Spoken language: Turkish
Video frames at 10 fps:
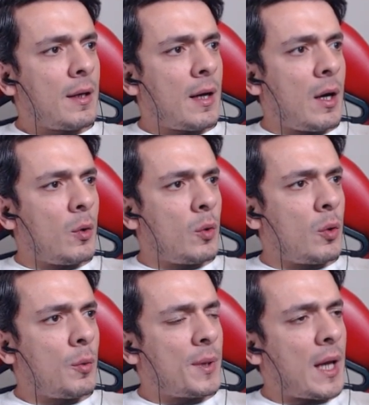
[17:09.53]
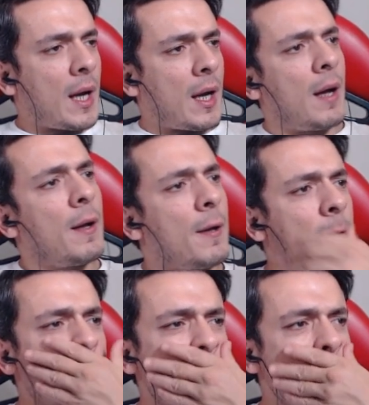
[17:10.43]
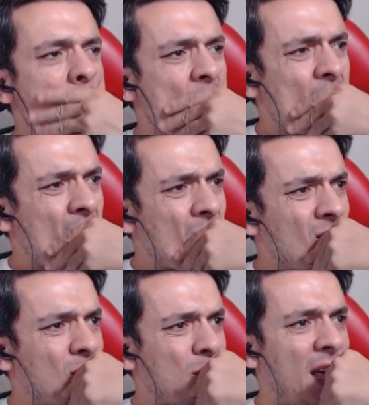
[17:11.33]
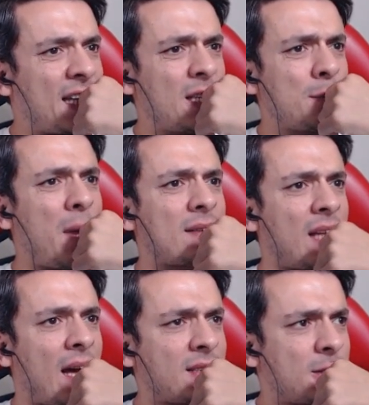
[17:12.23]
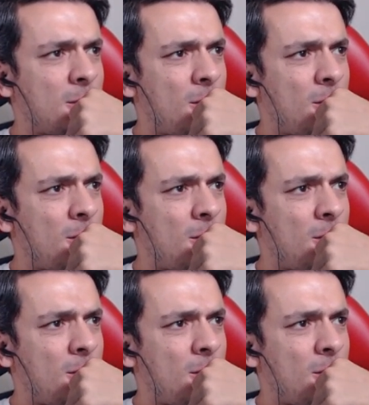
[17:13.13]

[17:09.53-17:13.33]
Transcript: Oh bir dakika. Şimdi ekin mantar.